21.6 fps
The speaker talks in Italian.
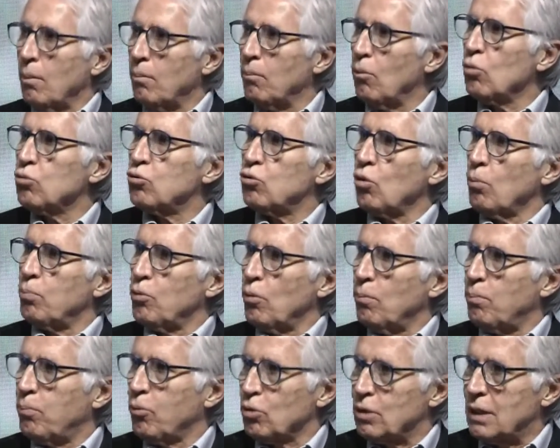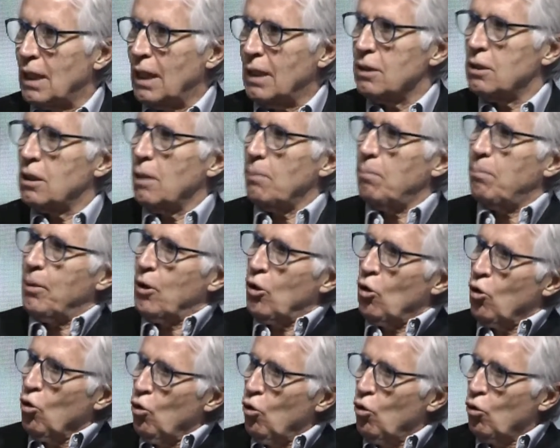ma molto più importante
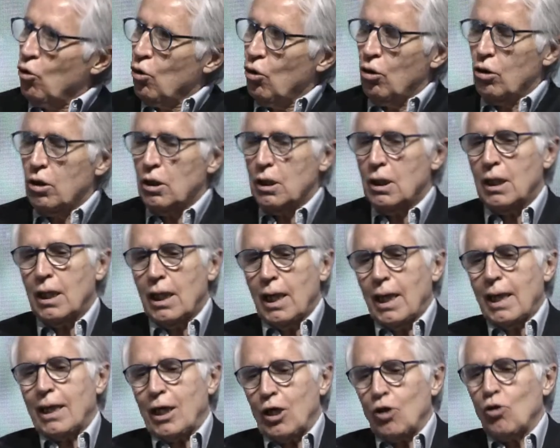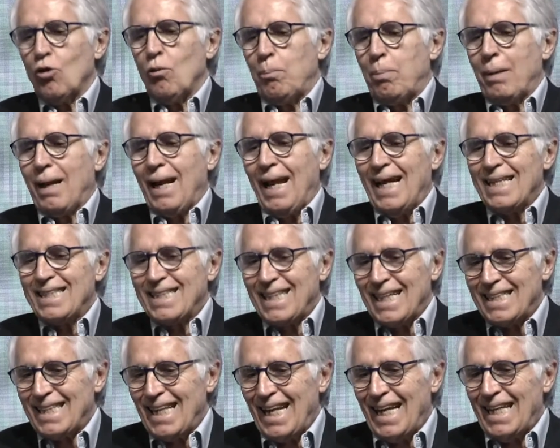per loro che non per le
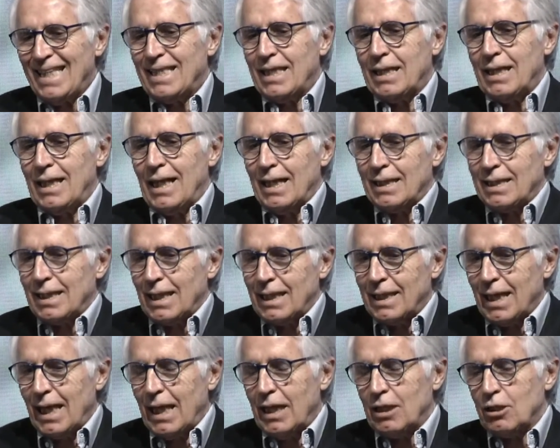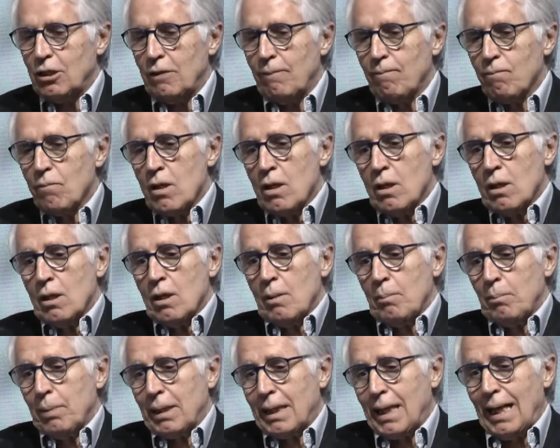altre atlete e gli altri atleti,
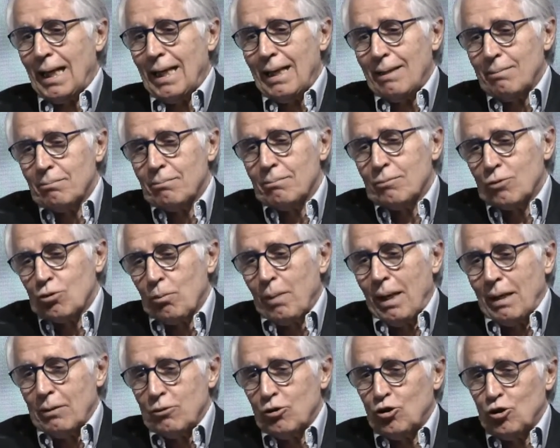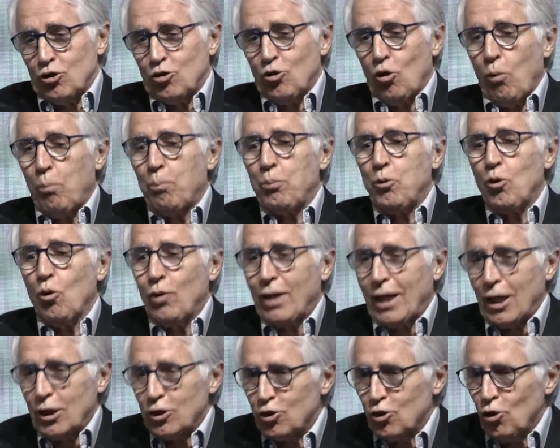perché insomma ci sono più
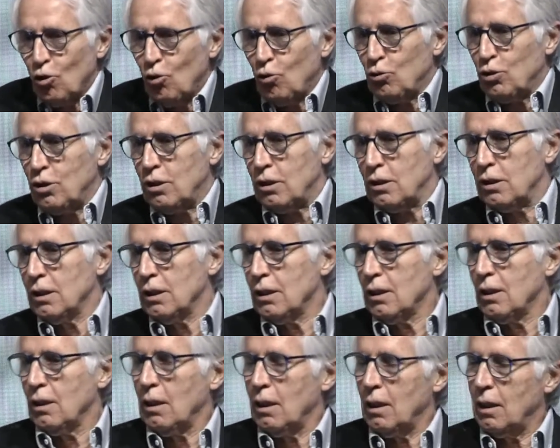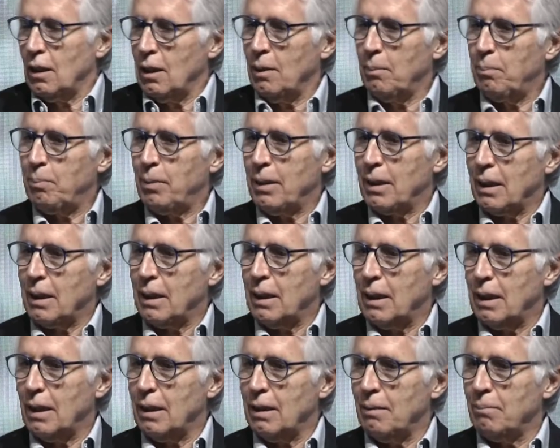occasioni eh, per,
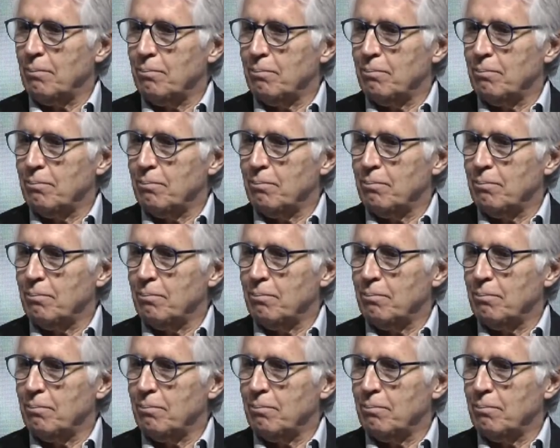eh,